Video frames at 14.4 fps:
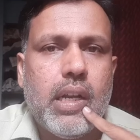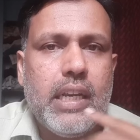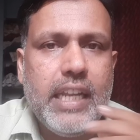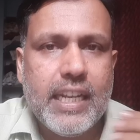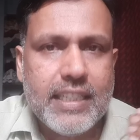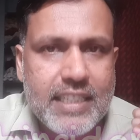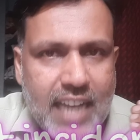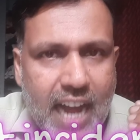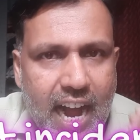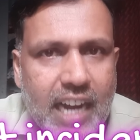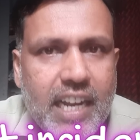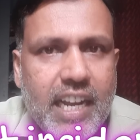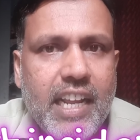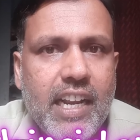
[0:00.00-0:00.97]
நீங்கள்
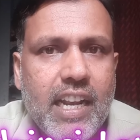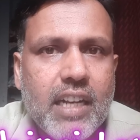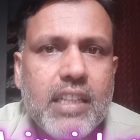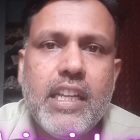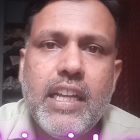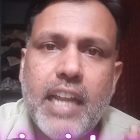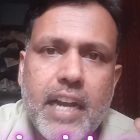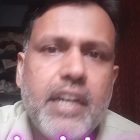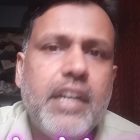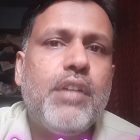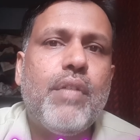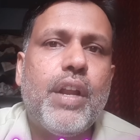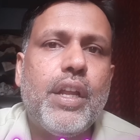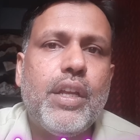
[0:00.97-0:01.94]
ஸ்டார்டிங்லேருந்து
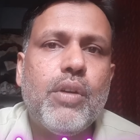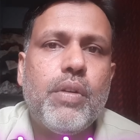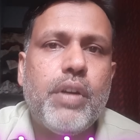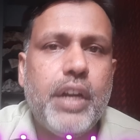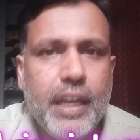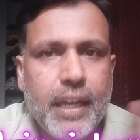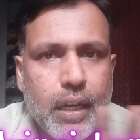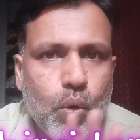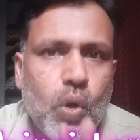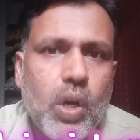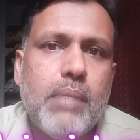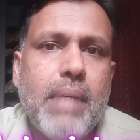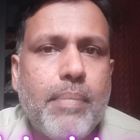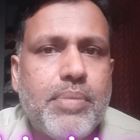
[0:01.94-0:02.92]
எண்டு வரைக்கும் நீங்கள்
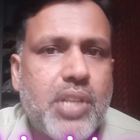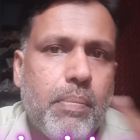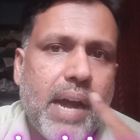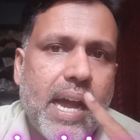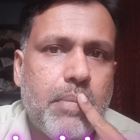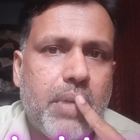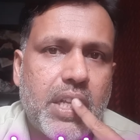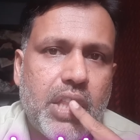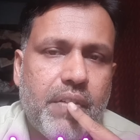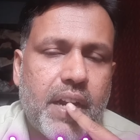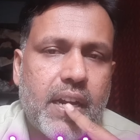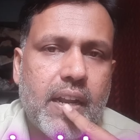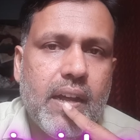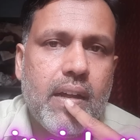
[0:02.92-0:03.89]
கூகுள் மேப்ஸை
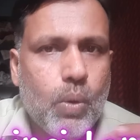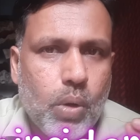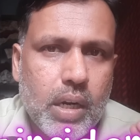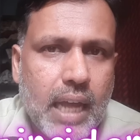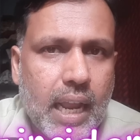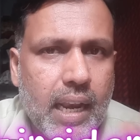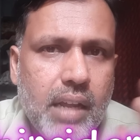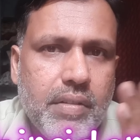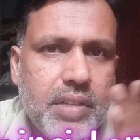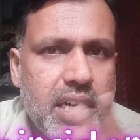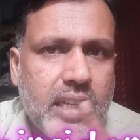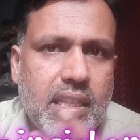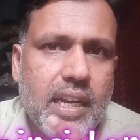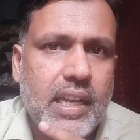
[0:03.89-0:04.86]
பயன்படுத்தினீங்கன்னா ஒரு நல்ல
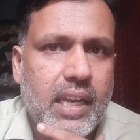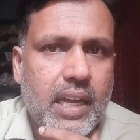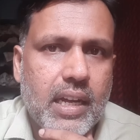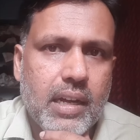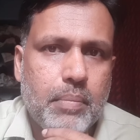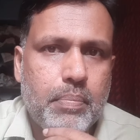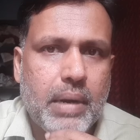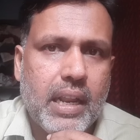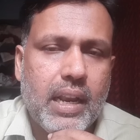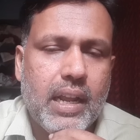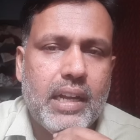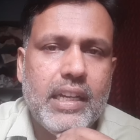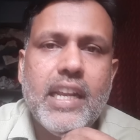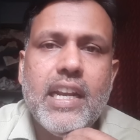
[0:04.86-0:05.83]
விஷயத்த நீங்கள்
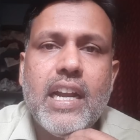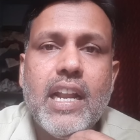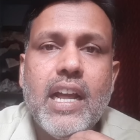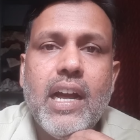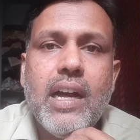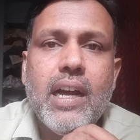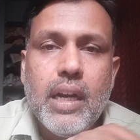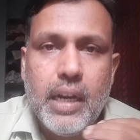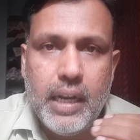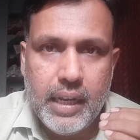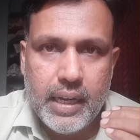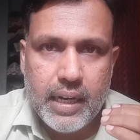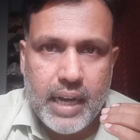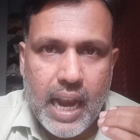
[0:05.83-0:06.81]
பண்ணலாம் என்னென்னா
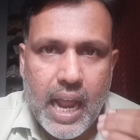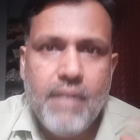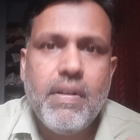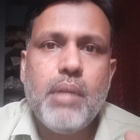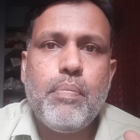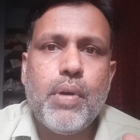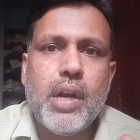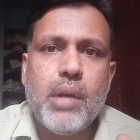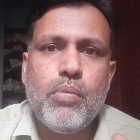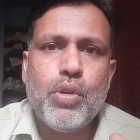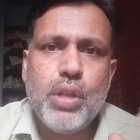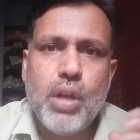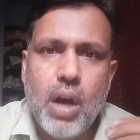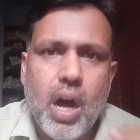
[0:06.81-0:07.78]
நீங்கள் ட்ராவல்
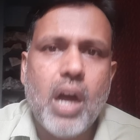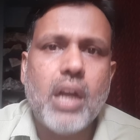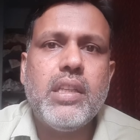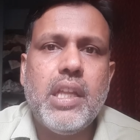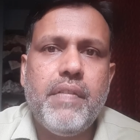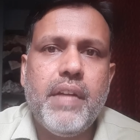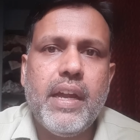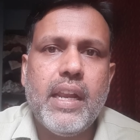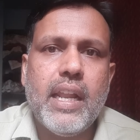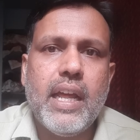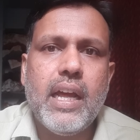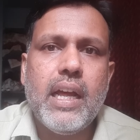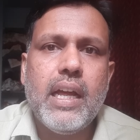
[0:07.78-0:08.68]
பண்ணும்போது ஆன் த வேயில்